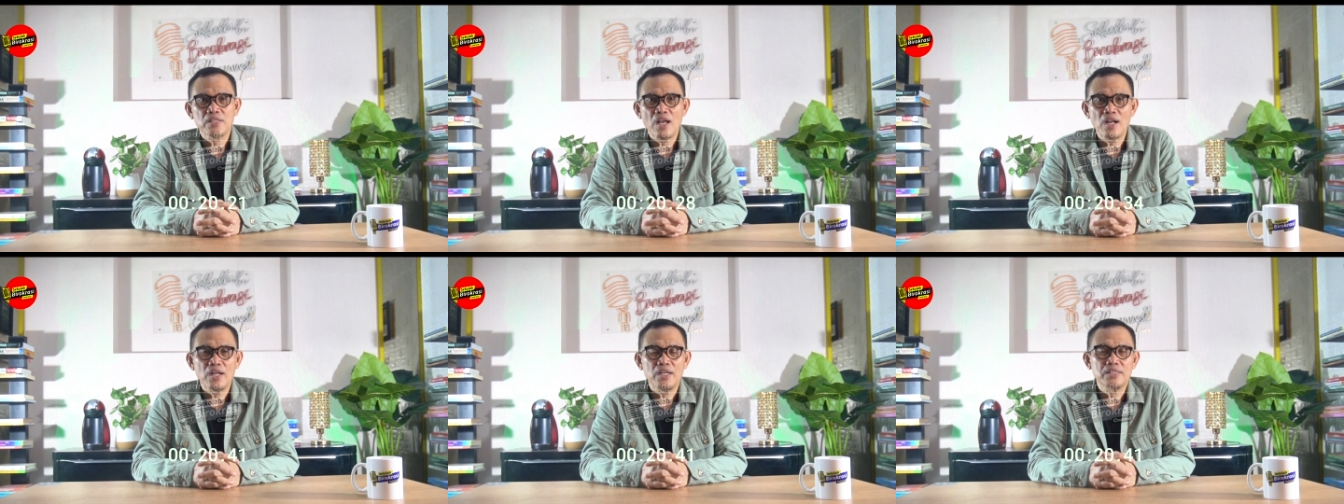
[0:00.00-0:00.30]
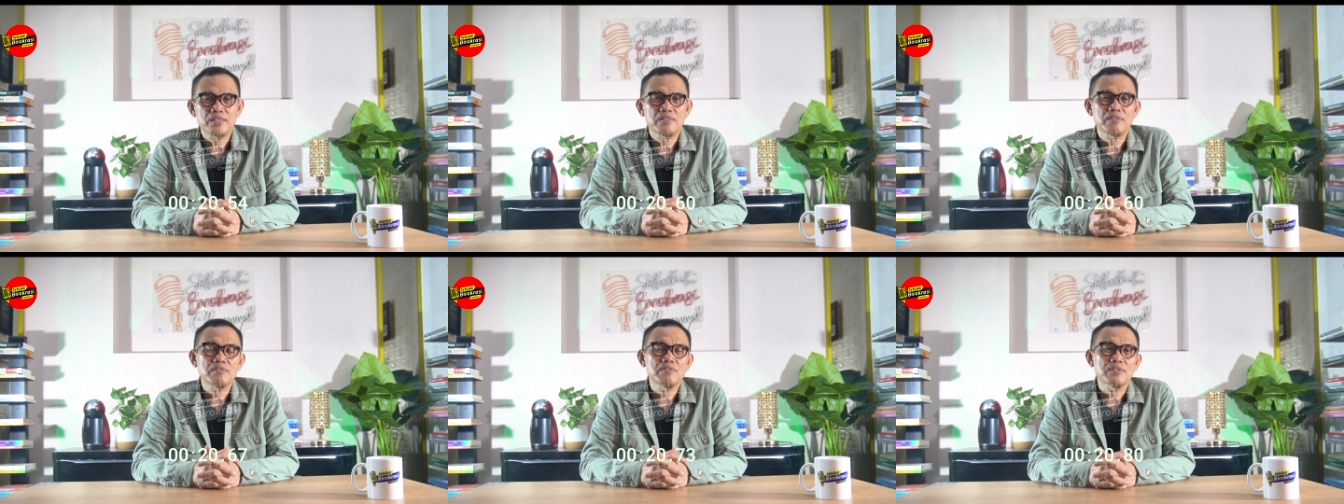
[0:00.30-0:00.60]

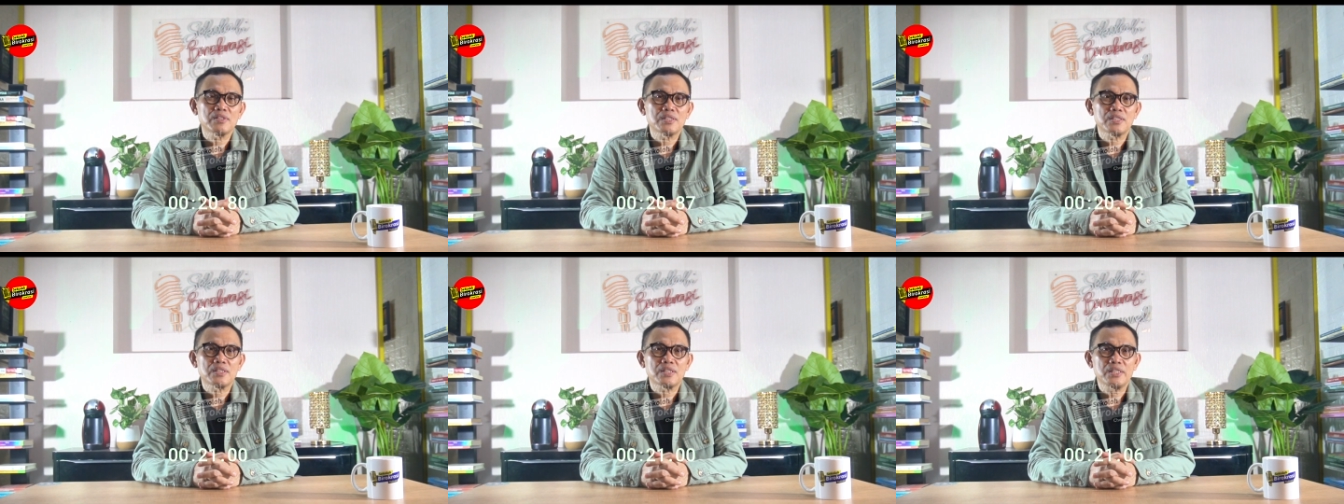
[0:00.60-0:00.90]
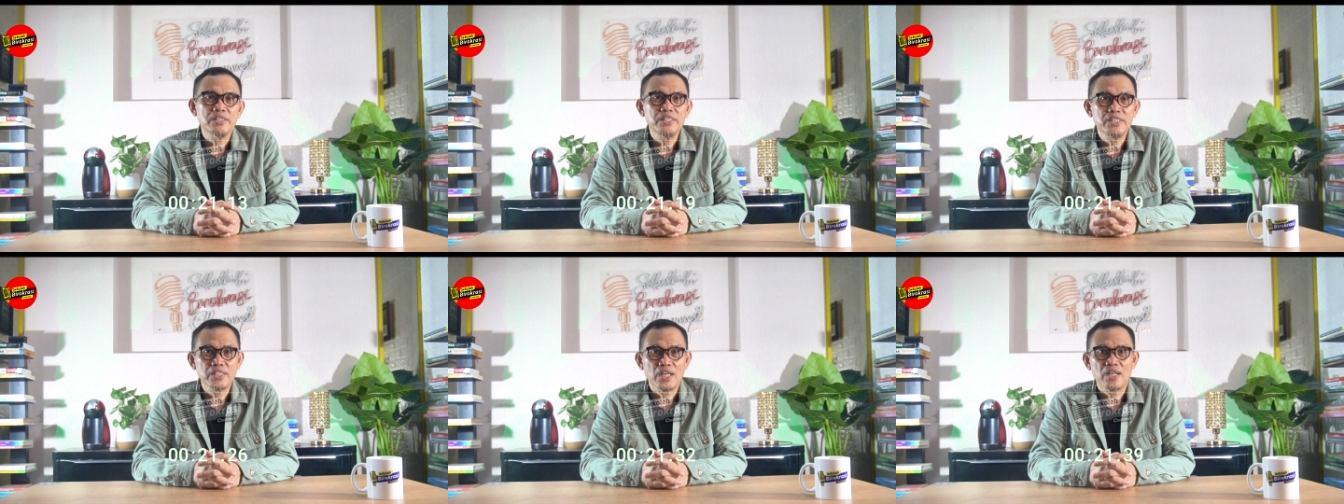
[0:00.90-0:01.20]
sangat
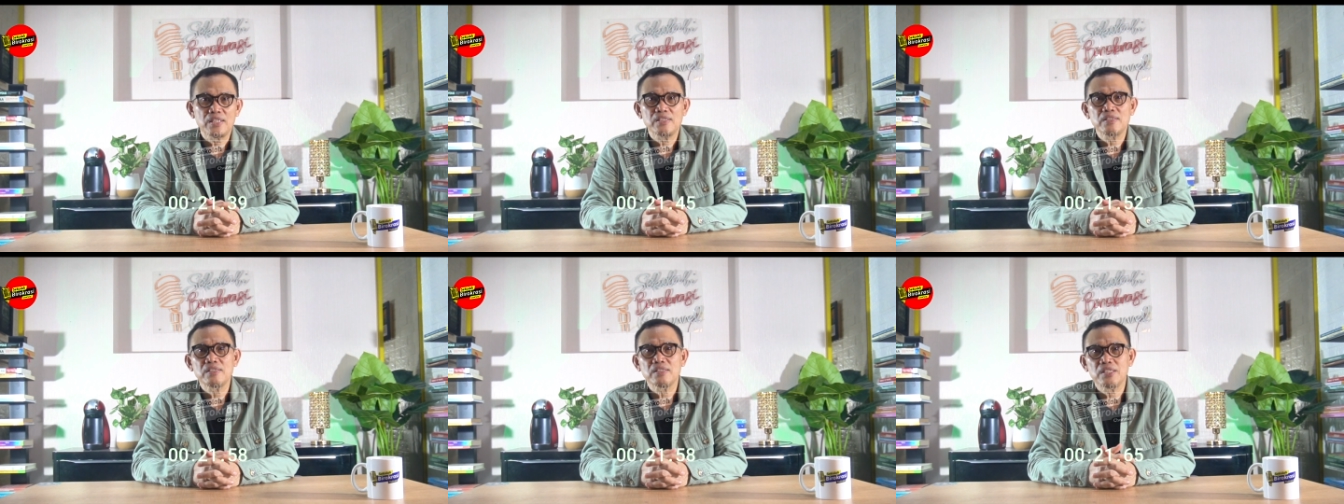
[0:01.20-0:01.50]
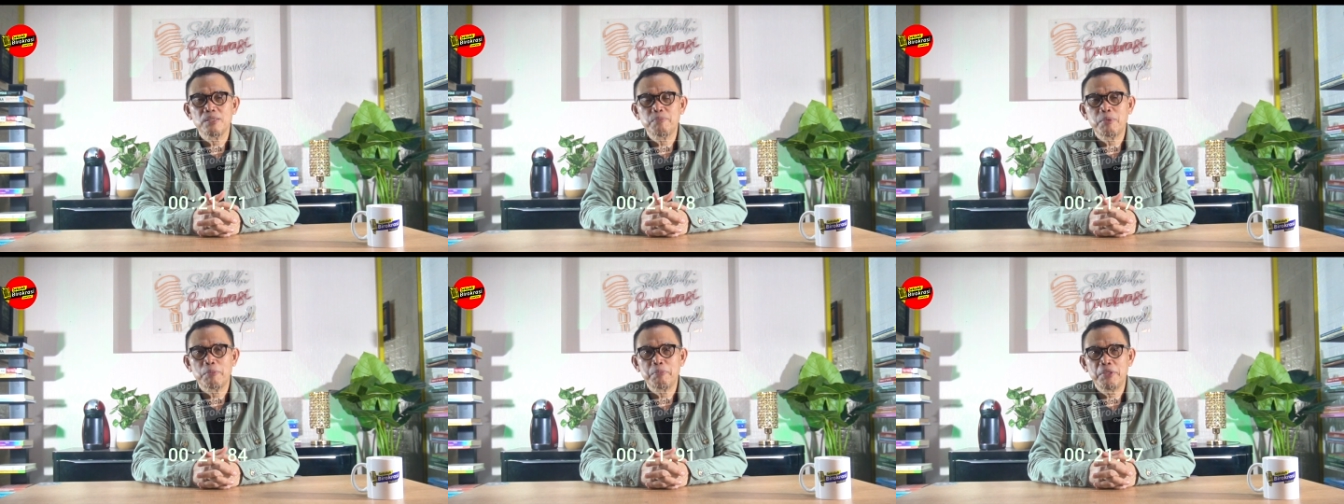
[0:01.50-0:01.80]
kencang
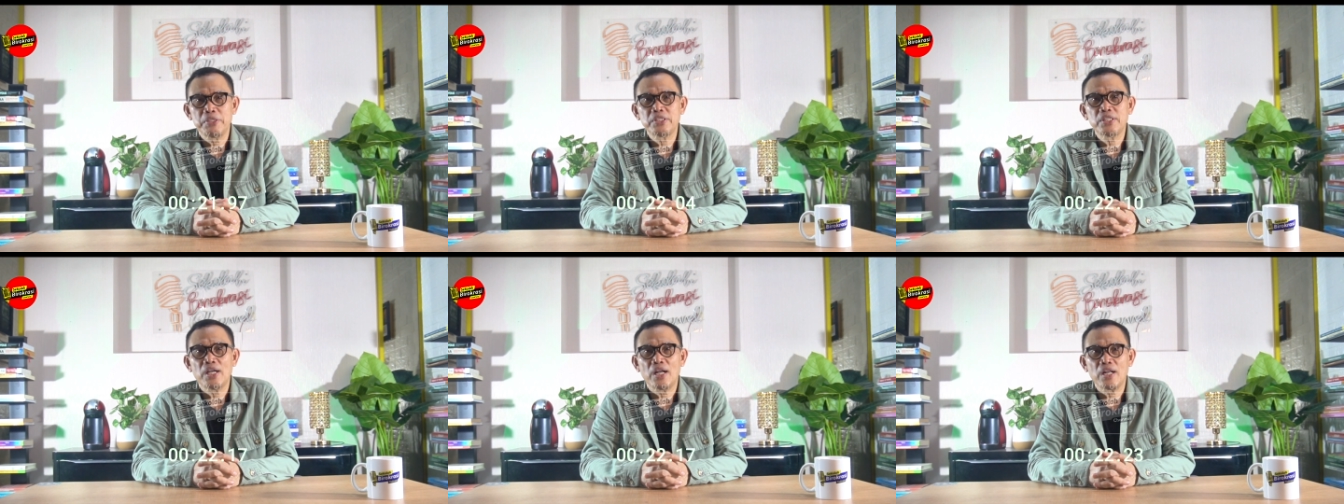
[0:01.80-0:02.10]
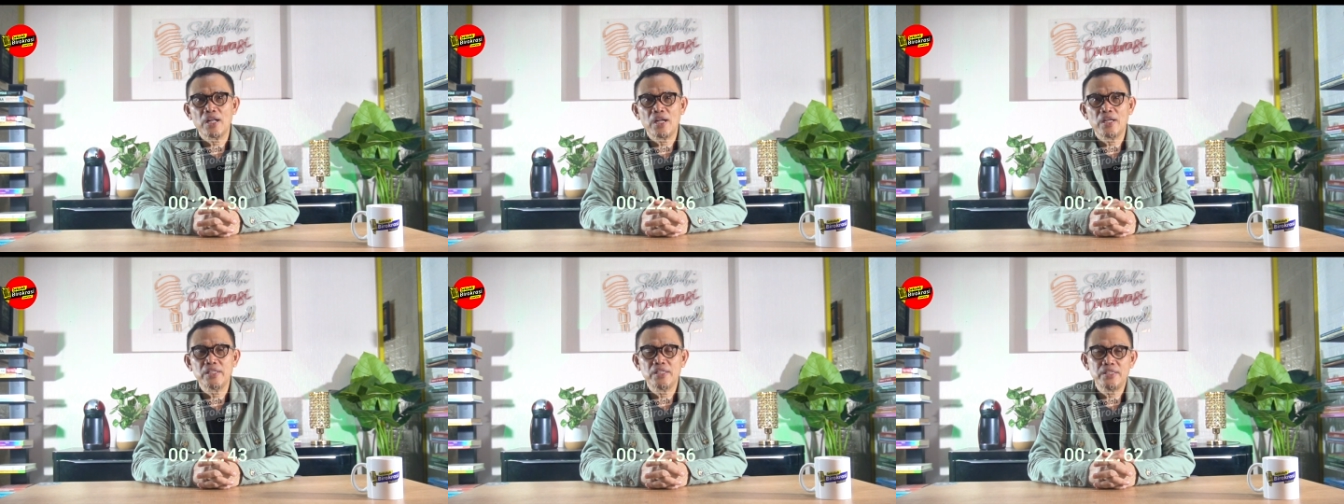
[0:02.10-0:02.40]

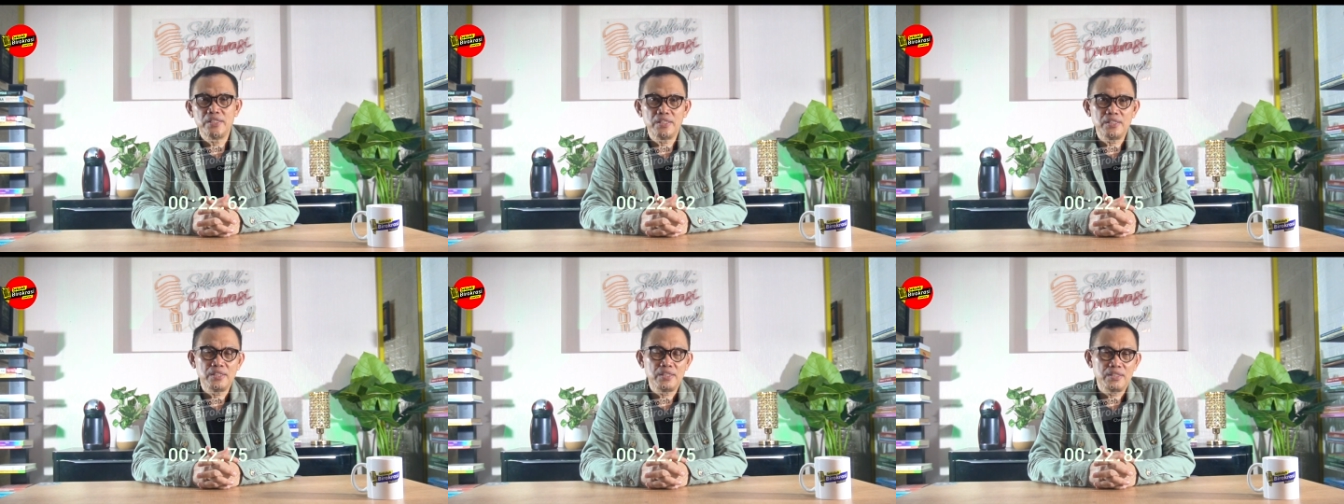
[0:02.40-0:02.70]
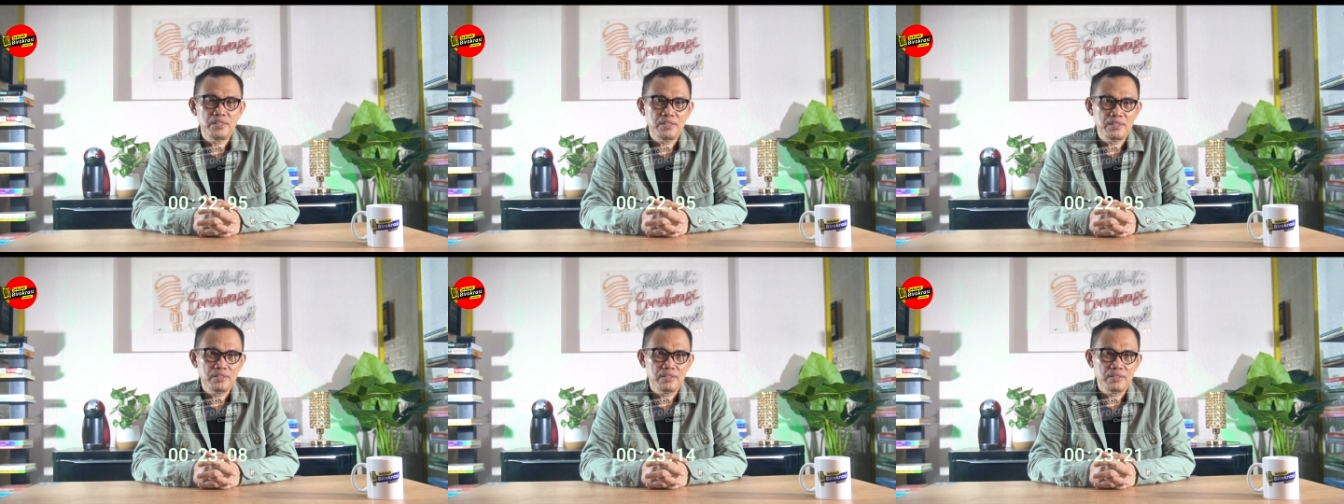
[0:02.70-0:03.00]
diperbincangkan di